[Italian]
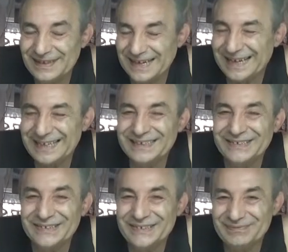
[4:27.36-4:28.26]

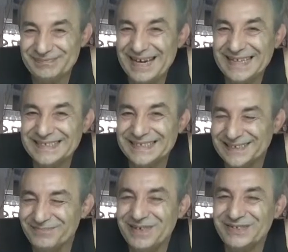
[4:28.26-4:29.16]
Carino, piace,
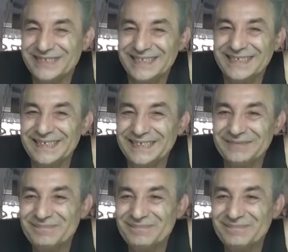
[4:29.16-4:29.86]
c'è un bel stile,